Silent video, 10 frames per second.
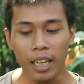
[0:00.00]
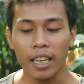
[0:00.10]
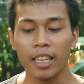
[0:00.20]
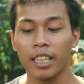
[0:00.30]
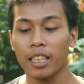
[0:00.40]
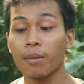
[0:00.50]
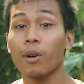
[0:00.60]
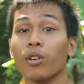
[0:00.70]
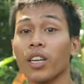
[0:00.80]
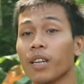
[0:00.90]
Ya, kita
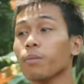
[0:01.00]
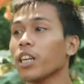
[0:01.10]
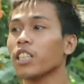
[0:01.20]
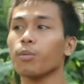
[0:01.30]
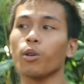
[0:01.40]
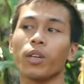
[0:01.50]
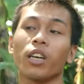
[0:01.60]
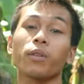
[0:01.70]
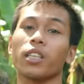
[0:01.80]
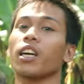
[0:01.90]
mau kirim dan sebelum
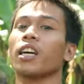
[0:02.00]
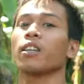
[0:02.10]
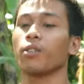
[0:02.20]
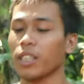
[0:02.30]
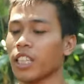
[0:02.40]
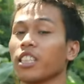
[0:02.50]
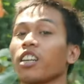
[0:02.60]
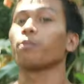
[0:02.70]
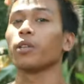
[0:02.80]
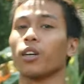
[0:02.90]
kirim kita tes
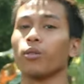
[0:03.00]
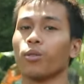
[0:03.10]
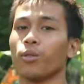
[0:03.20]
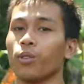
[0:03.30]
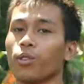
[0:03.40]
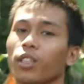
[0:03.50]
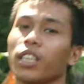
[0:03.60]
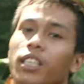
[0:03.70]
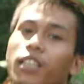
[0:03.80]
terlebih dahulu untuk ini. Ya.